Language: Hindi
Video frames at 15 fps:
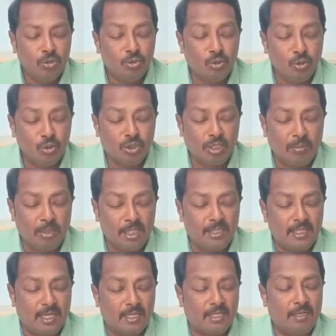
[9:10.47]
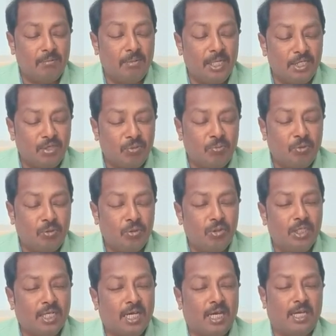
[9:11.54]
सुसमाचार का महत्वपूर्ण
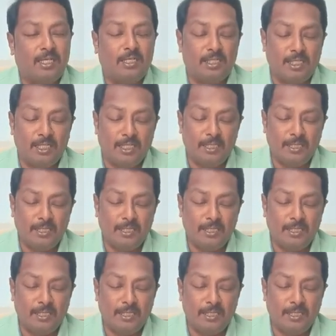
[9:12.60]
कारण है